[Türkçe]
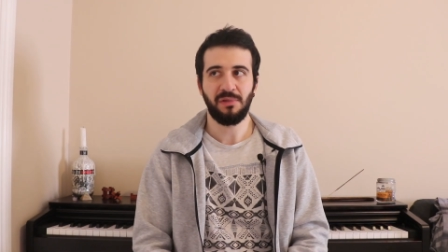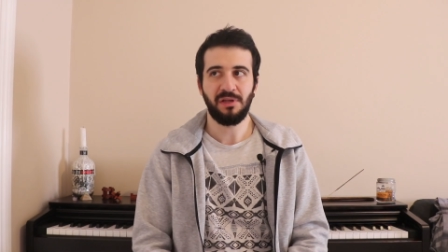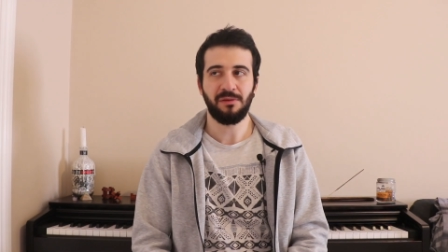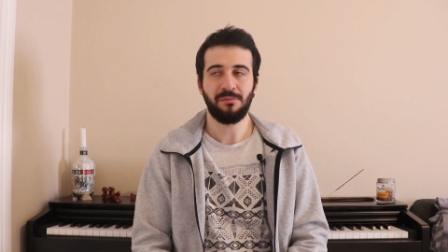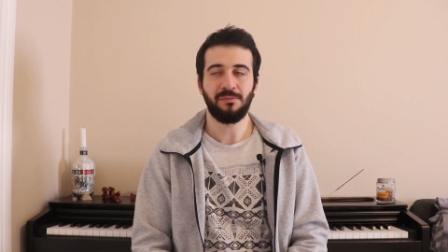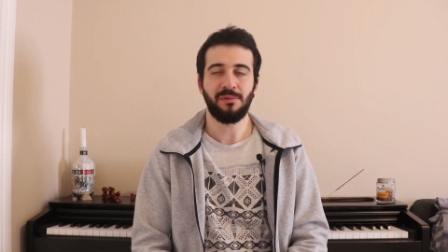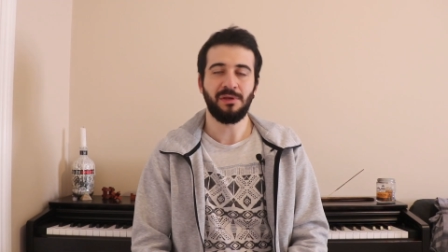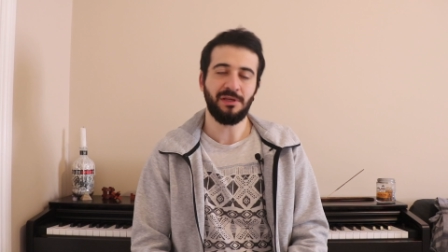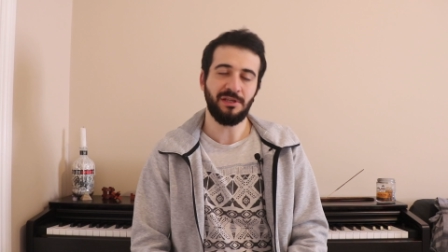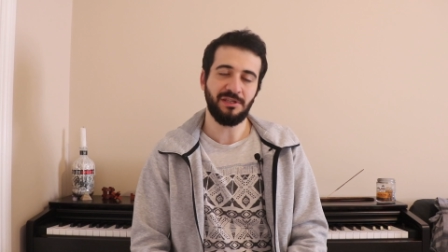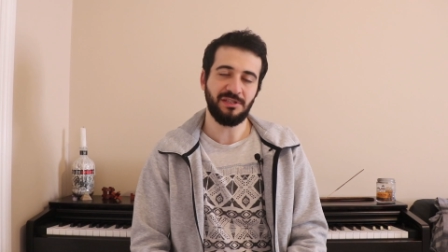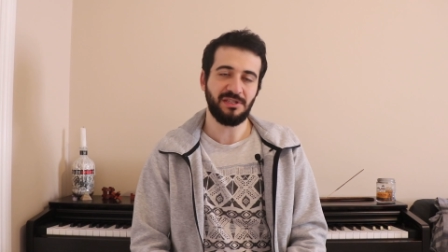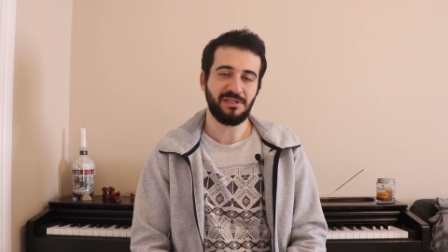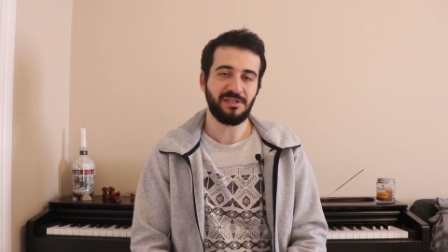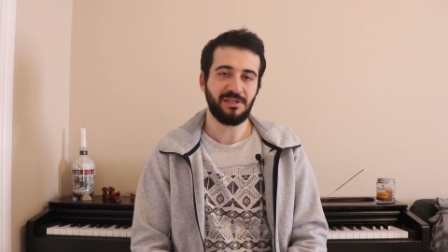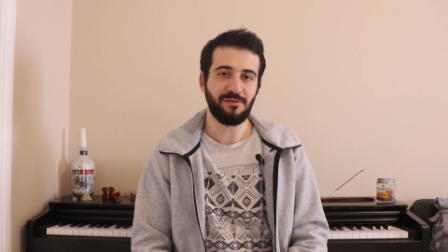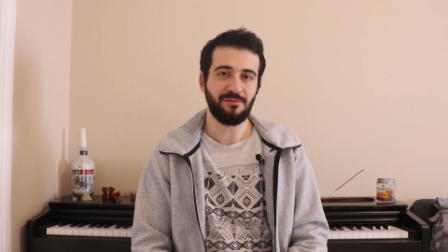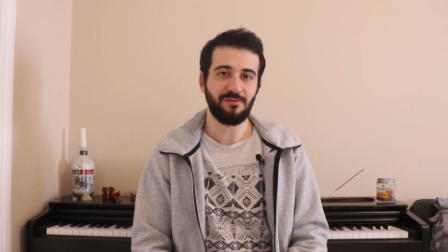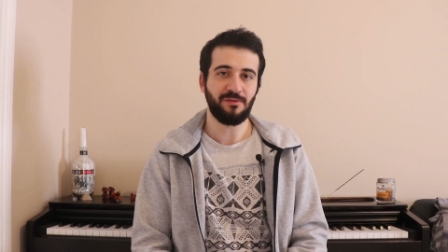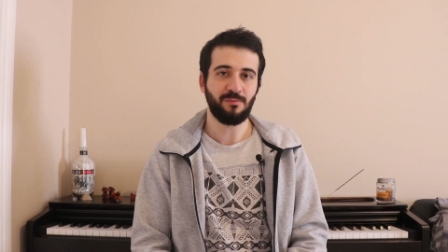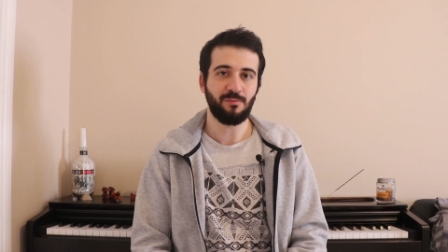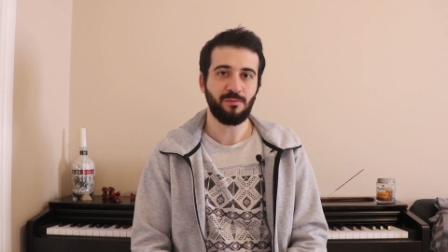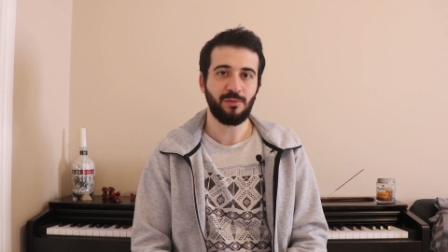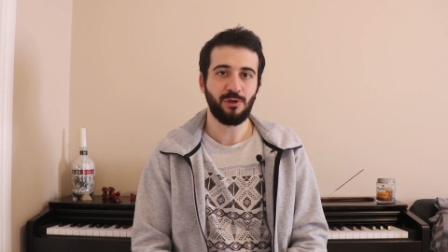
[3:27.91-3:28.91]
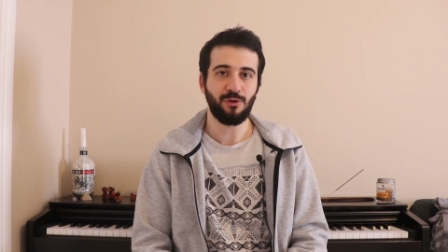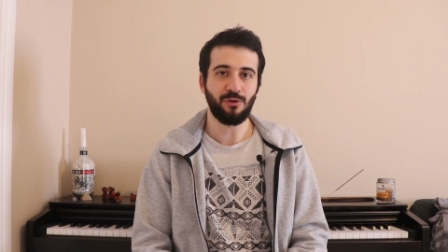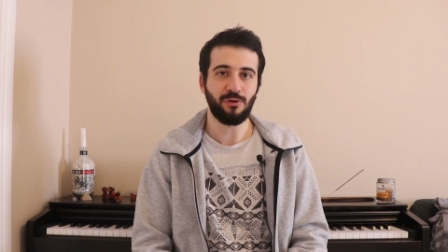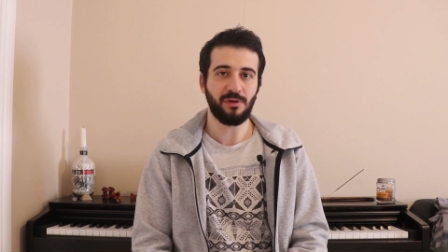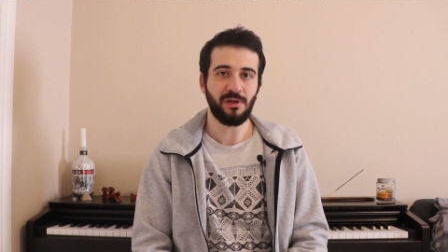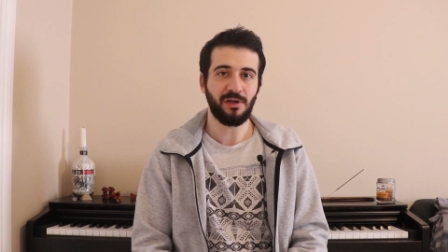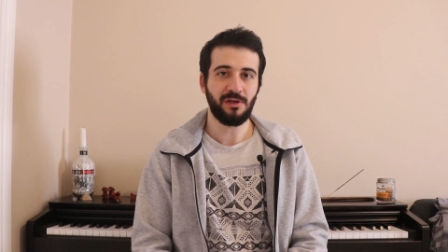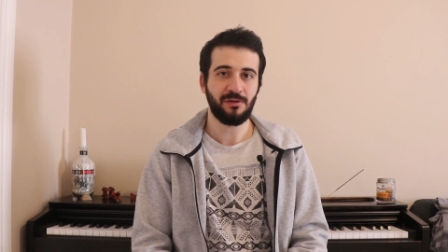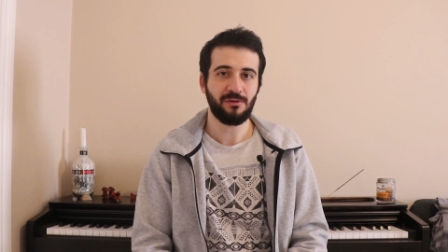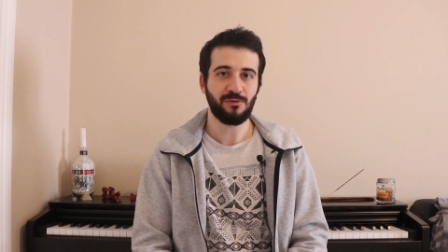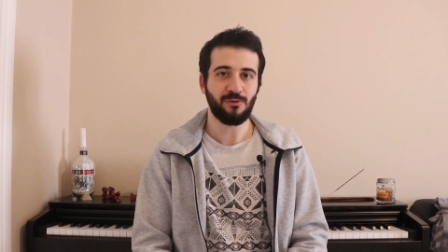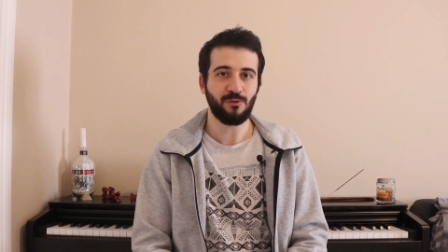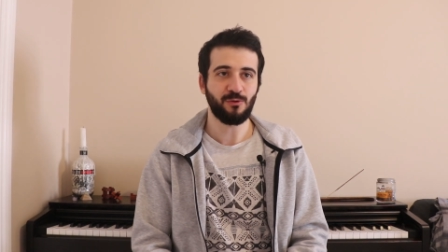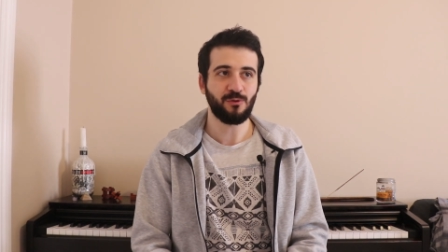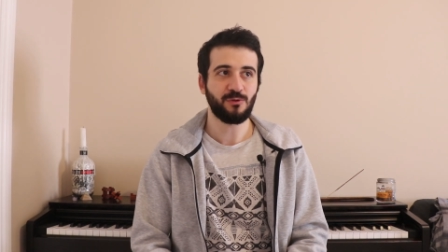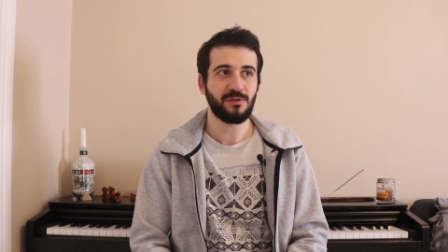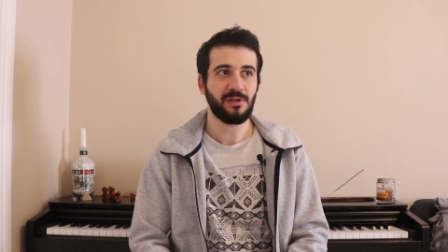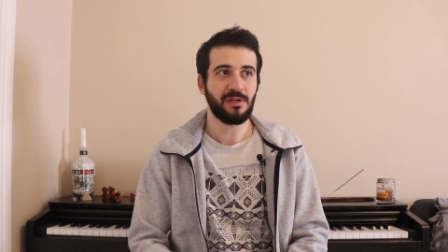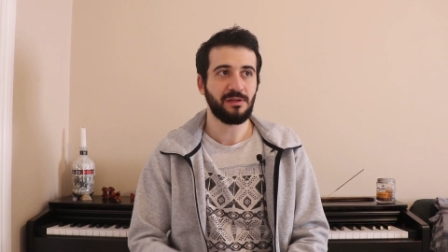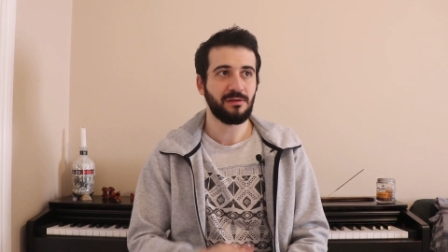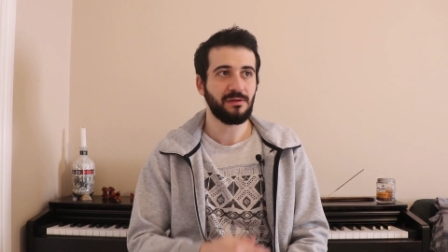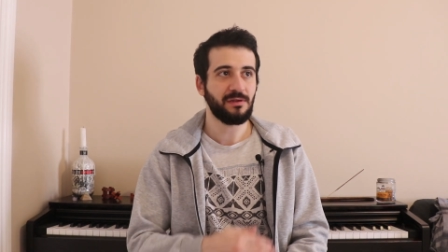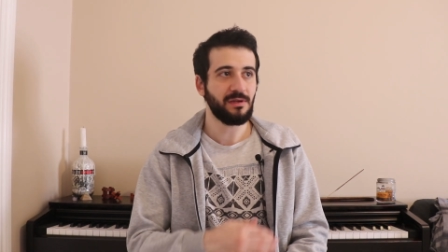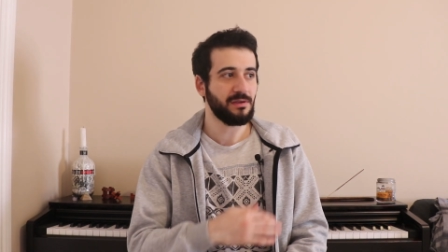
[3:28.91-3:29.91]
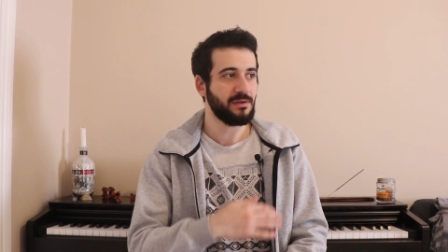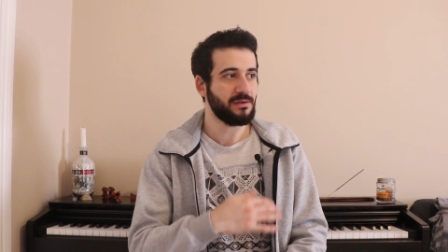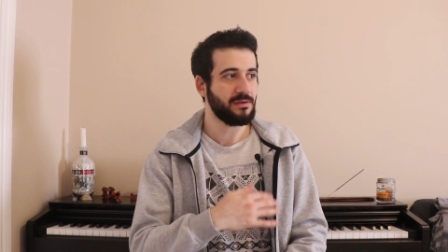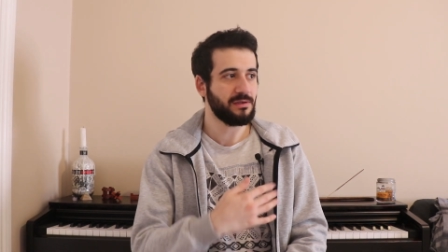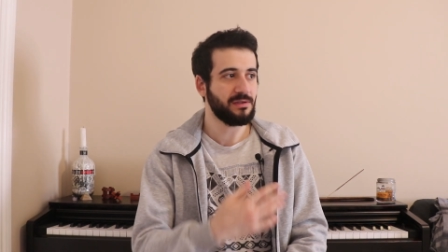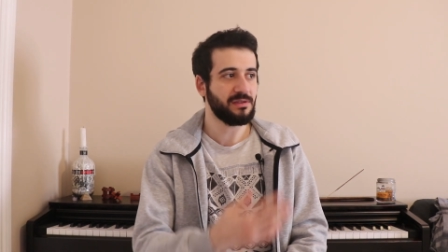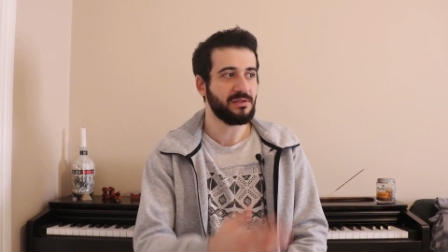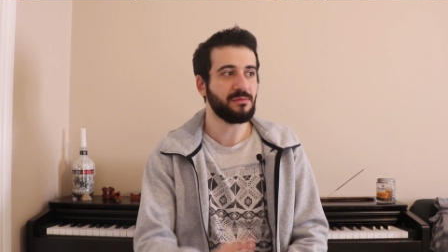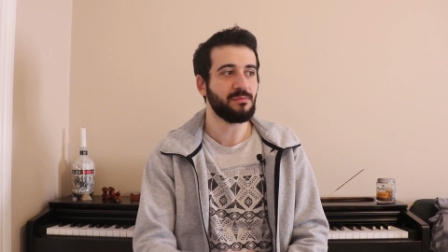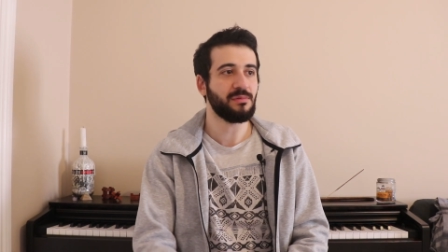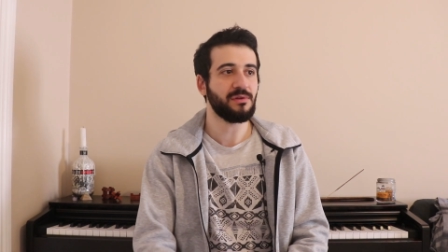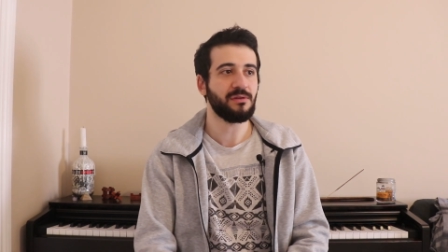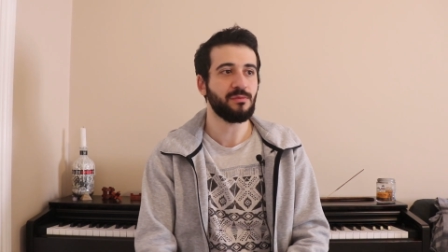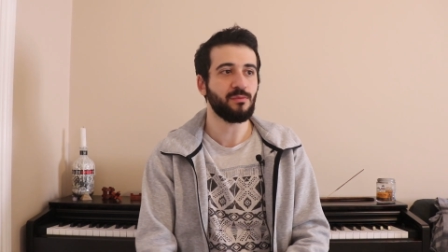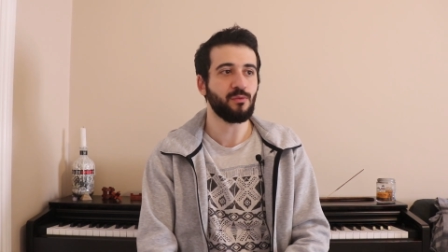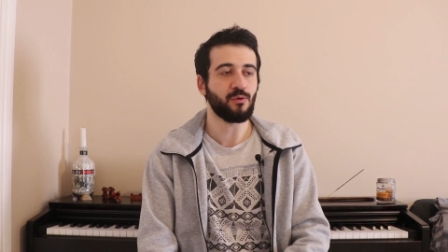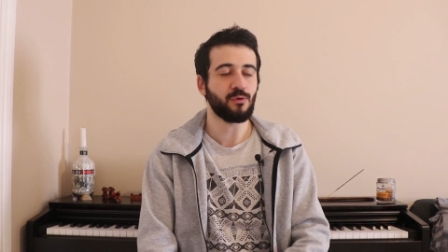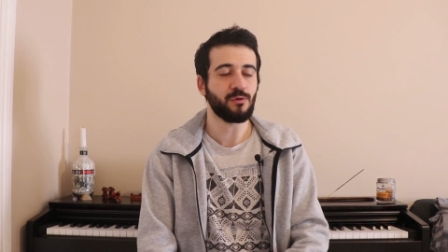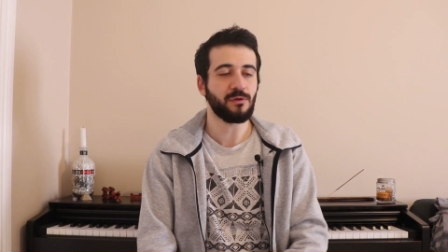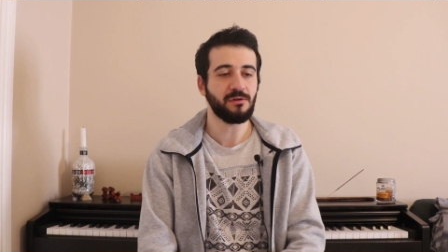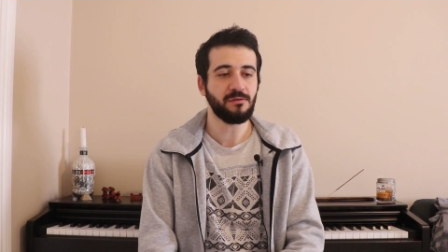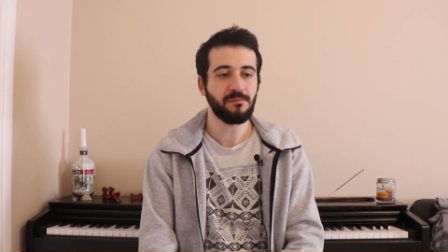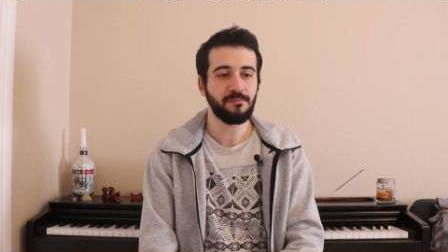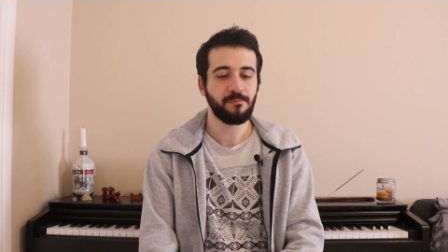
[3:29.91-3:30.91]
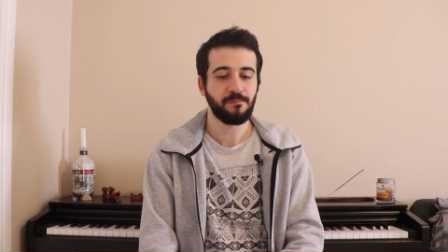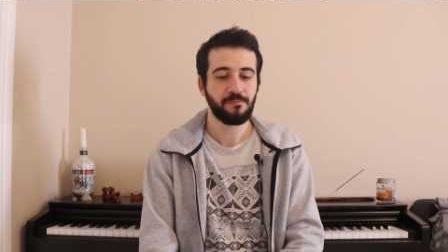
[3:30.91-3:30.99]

Benim İngilizce seviyemi biliyorlar. O yüzden direkt gidebildim okula.